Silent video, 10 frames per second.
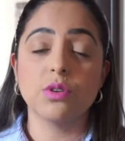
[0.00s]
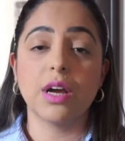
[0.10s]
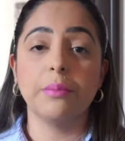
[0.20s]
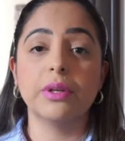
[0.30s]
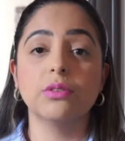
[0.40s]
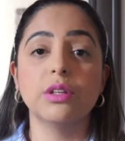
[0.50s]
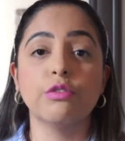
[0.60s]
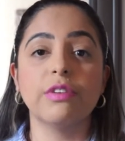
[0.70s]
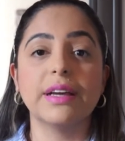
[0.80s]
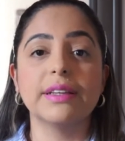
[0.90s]
seu cabelo
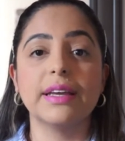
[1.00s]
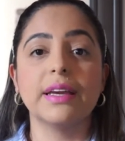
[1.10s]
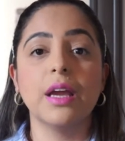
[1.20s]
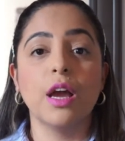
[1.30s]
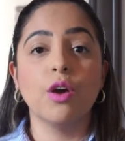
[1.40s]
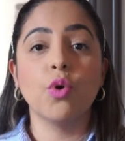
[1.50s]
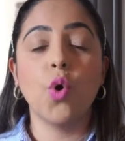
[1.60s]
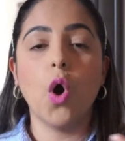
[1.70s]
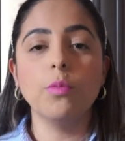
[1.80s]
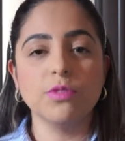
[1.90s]
não vai ter
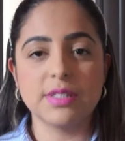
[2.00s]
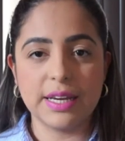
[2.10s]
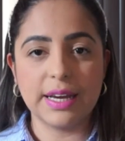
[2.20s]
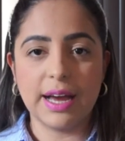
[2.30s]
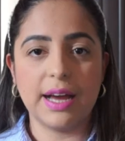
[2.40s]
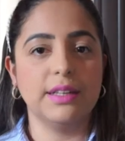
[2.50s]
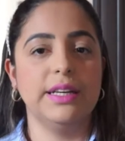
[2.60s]
como secar,